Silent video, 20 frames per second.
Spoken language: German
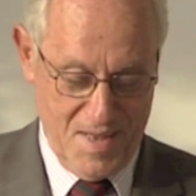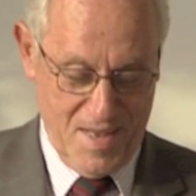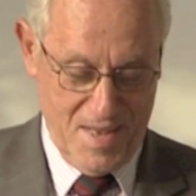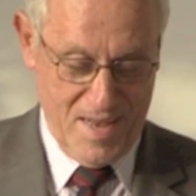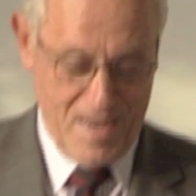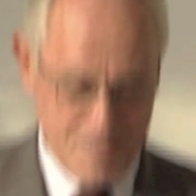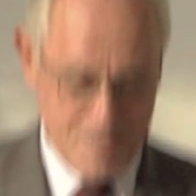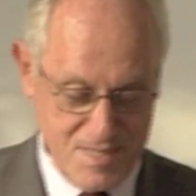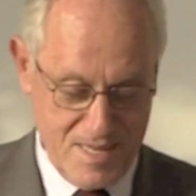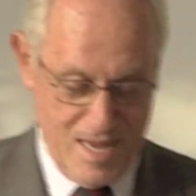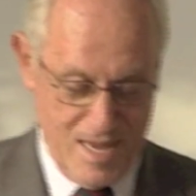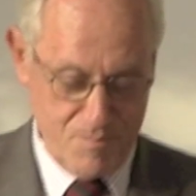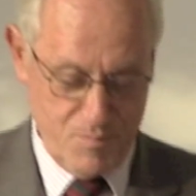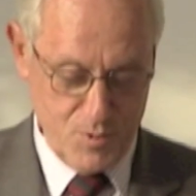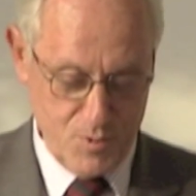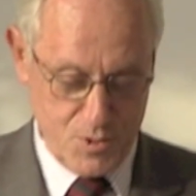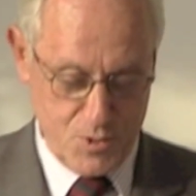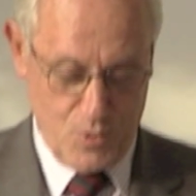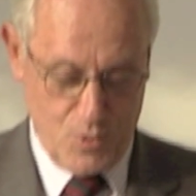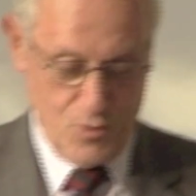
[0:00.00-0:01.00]
Als der
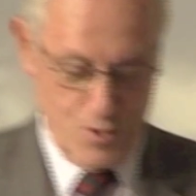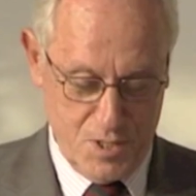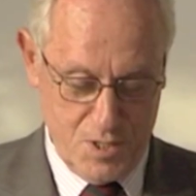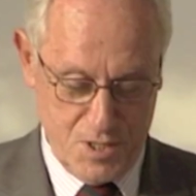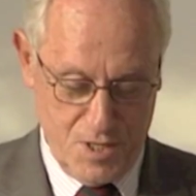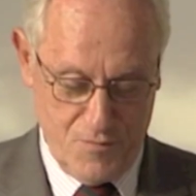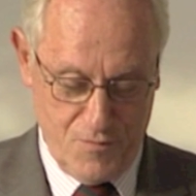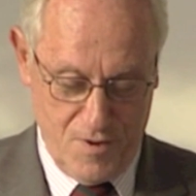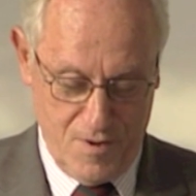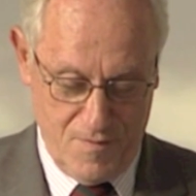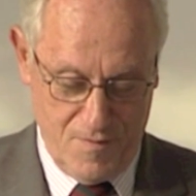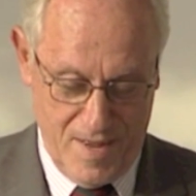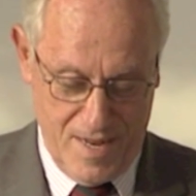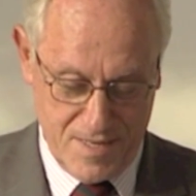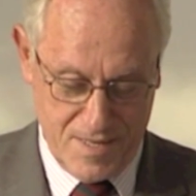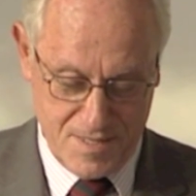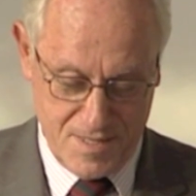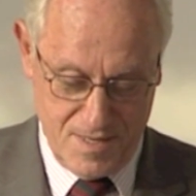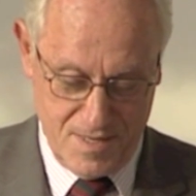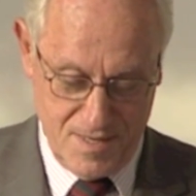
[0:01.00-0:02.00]
apostolische
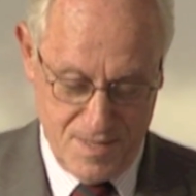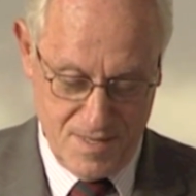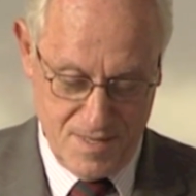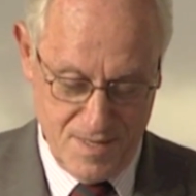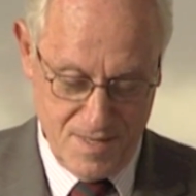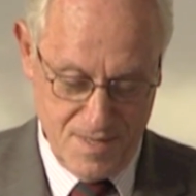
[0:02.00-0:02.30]
Verwalter